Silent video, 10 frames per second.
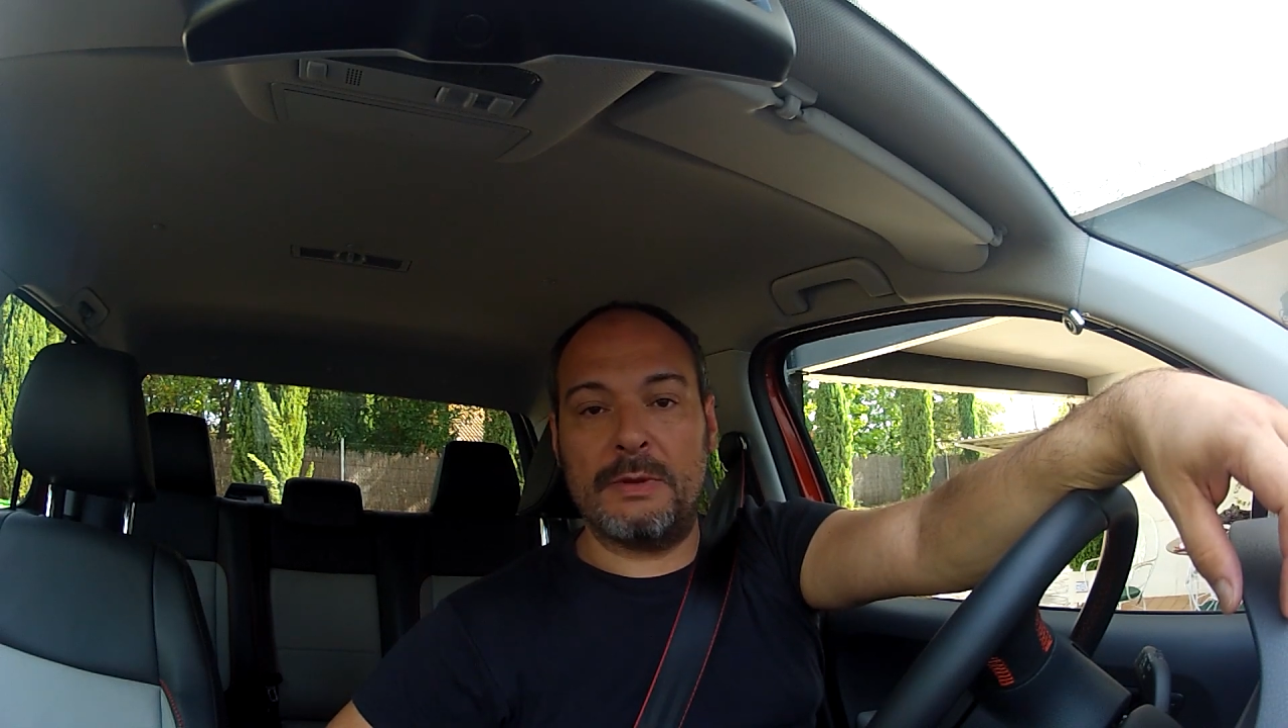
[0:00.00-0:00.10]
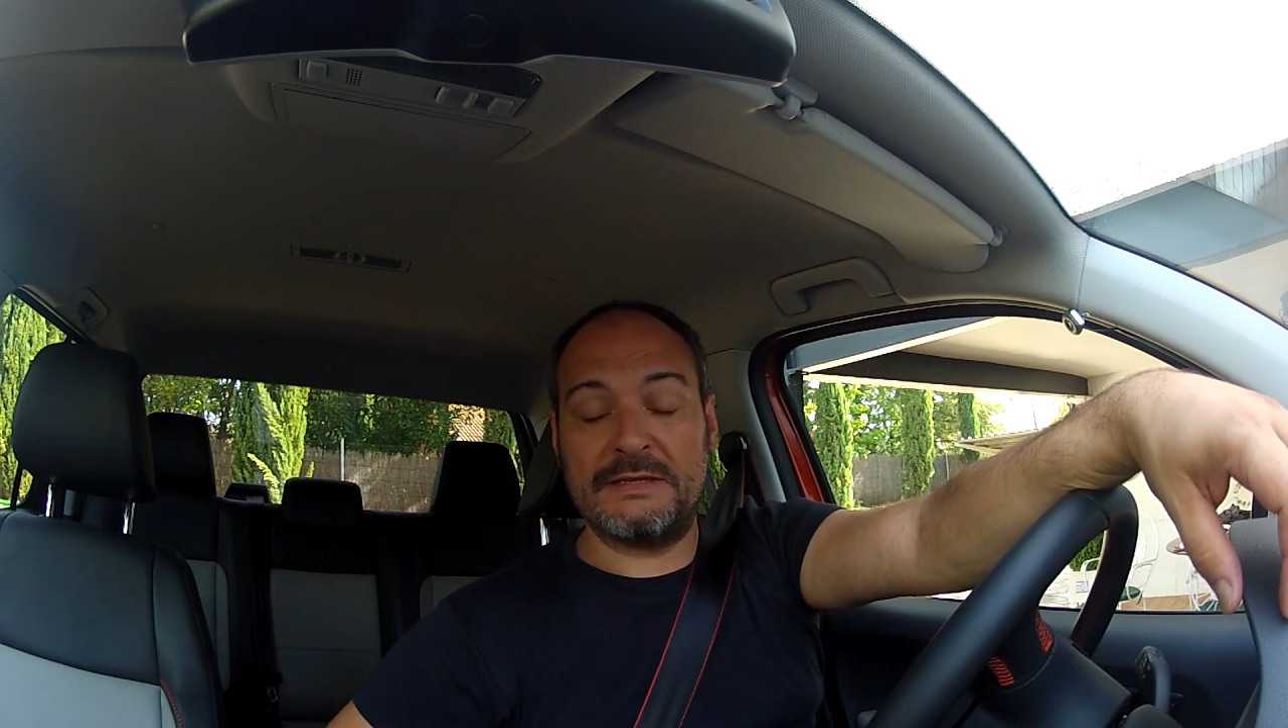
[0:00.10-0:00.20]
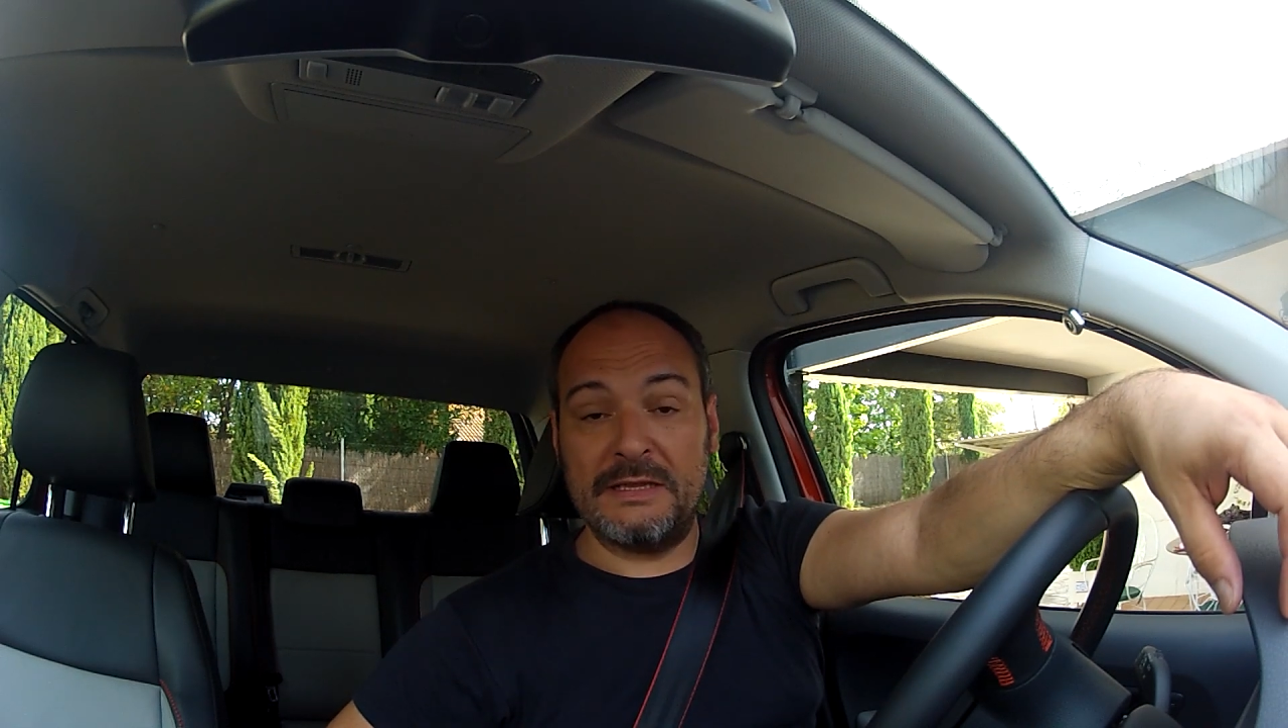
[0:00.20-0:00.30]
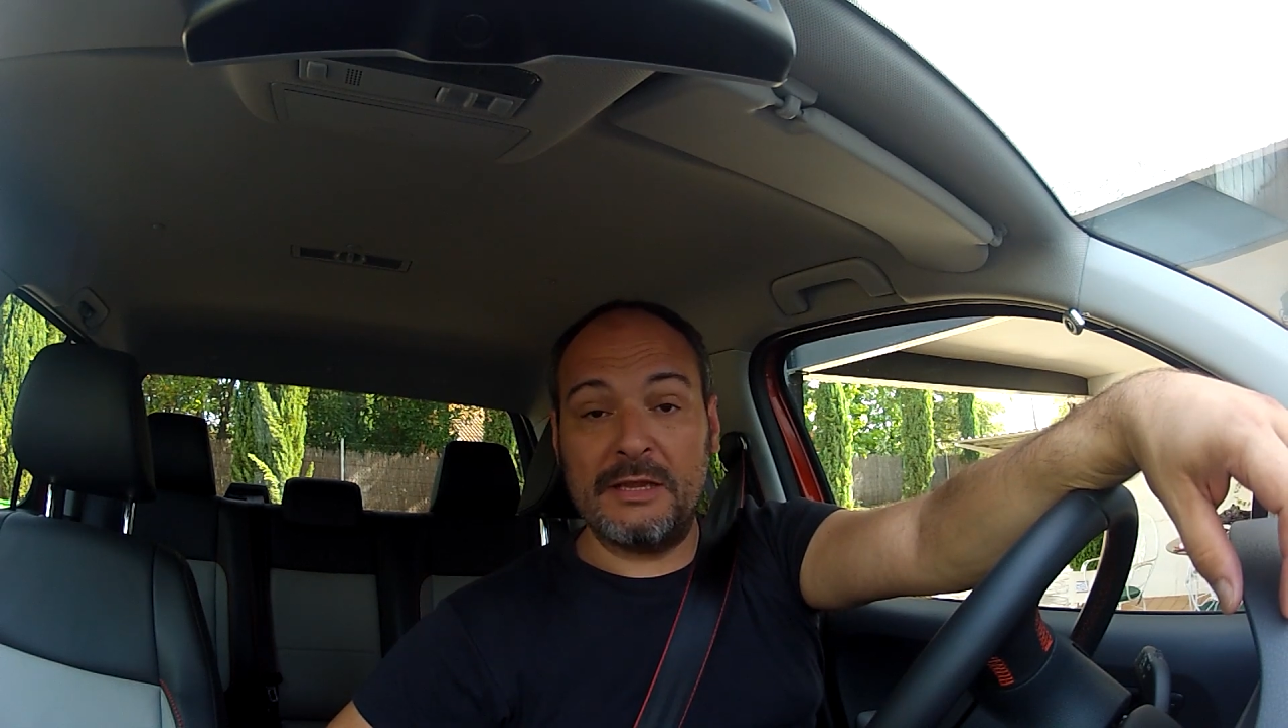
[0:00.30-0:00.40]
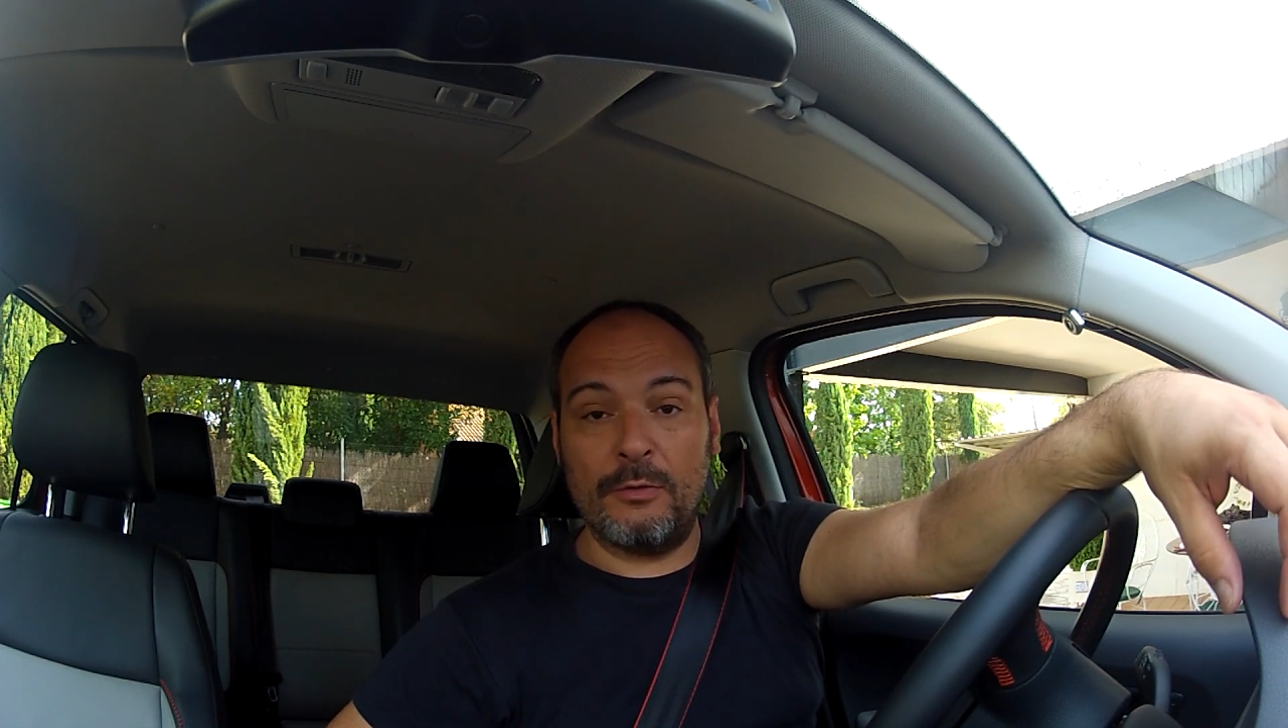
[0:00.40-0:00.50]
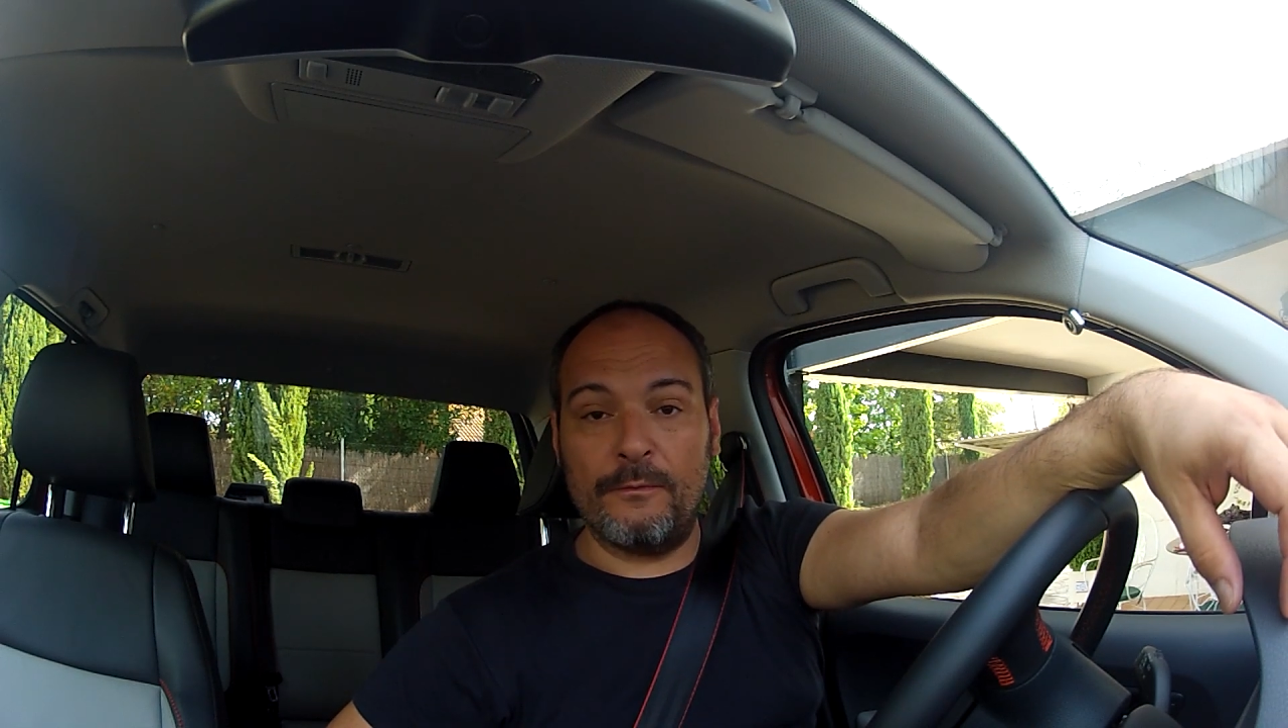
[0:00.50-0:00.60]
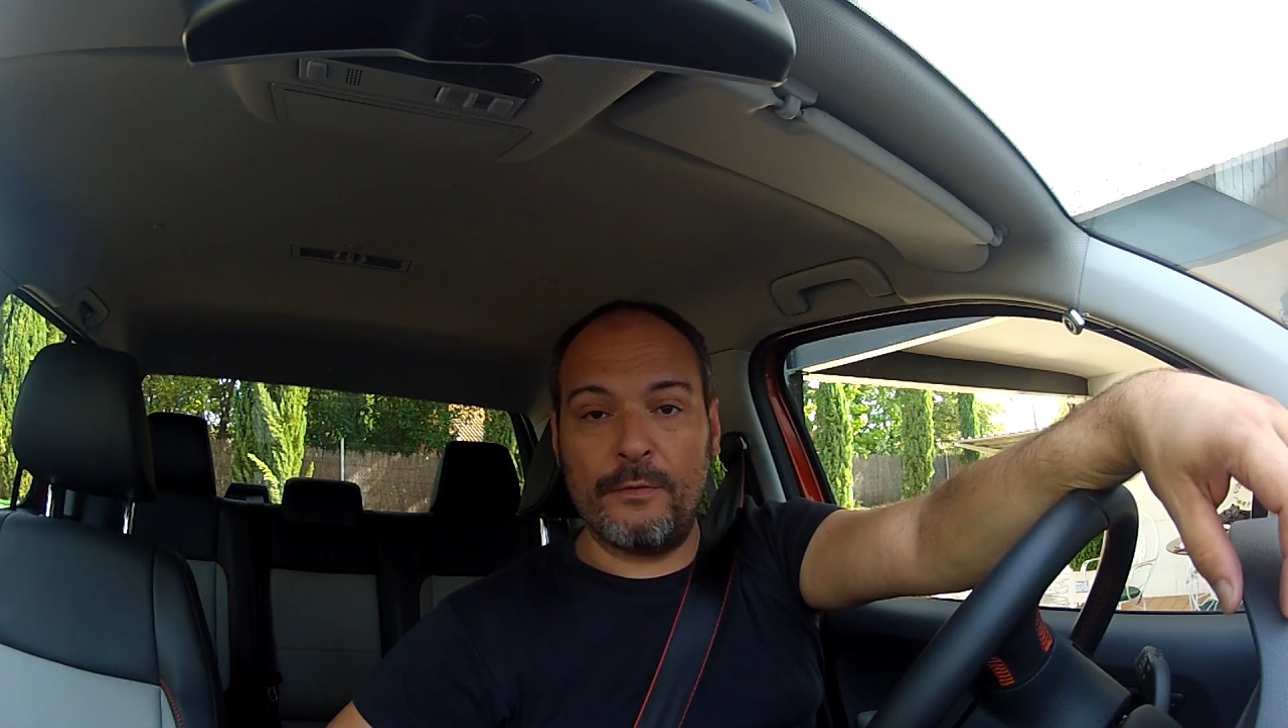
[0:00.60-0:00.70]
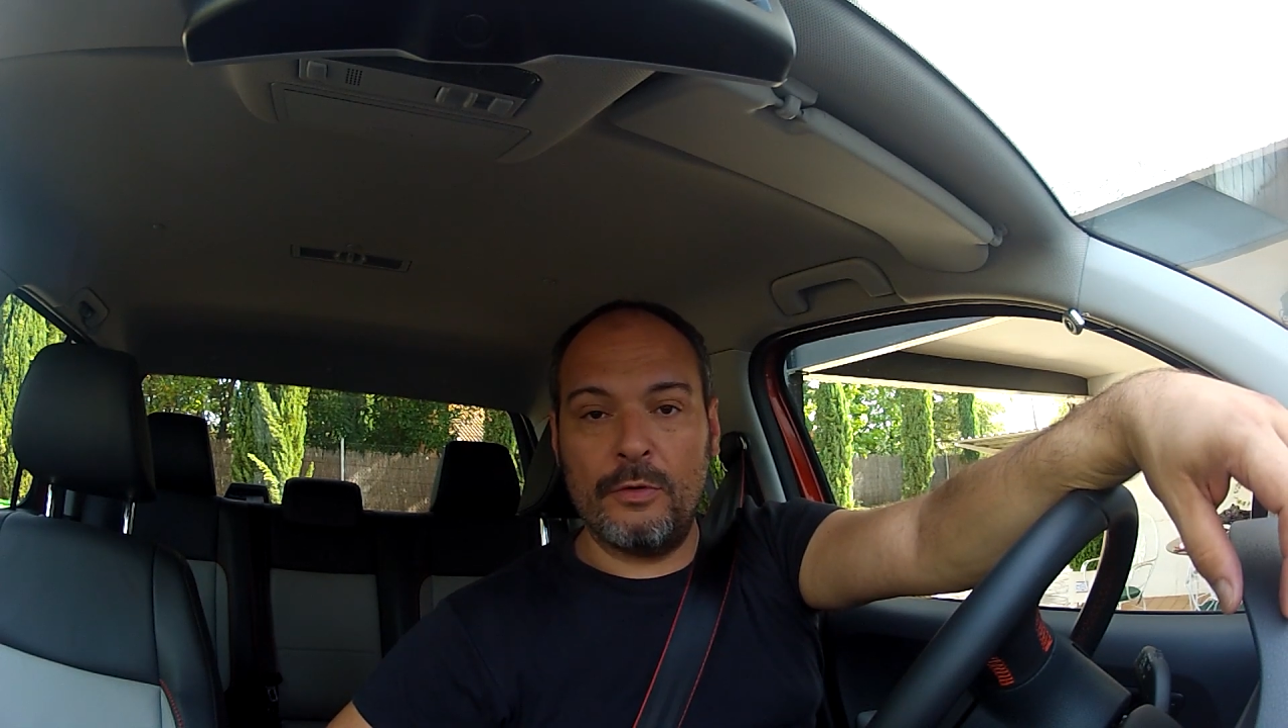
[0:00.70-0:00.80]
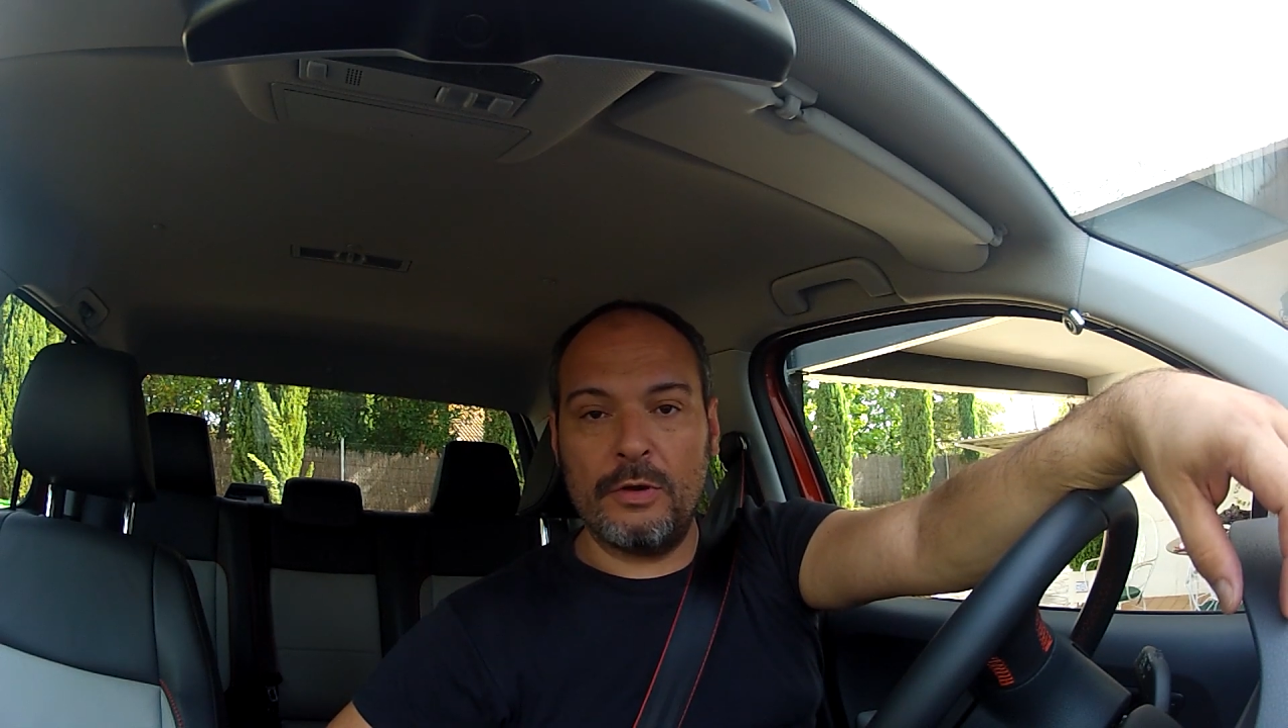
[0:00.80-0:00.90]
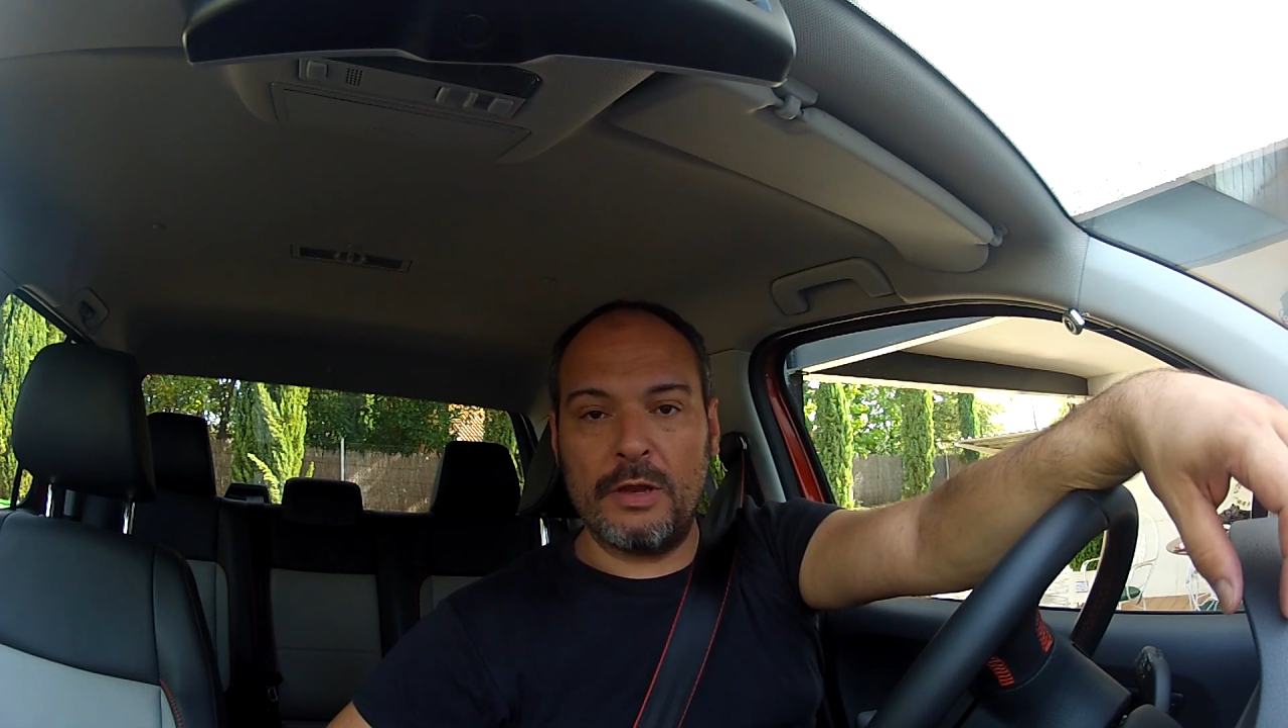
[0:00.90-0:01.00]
bastante confort